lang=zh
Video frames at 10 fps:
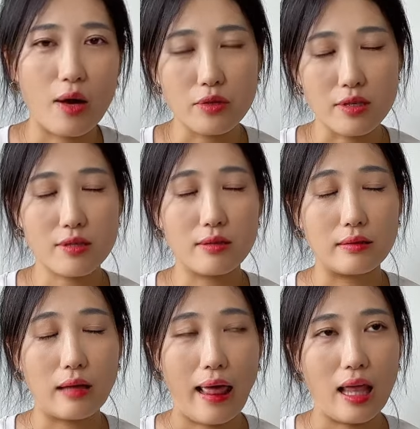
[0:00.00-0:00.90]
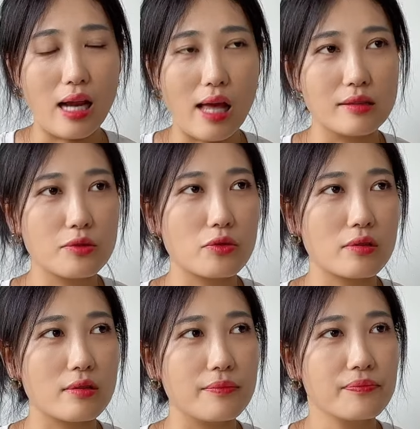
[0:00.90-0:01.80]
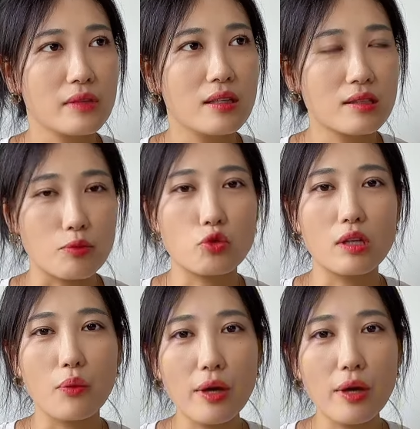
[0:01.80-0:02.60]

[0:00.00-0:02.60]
或者是来来来，就是。怎么说呢？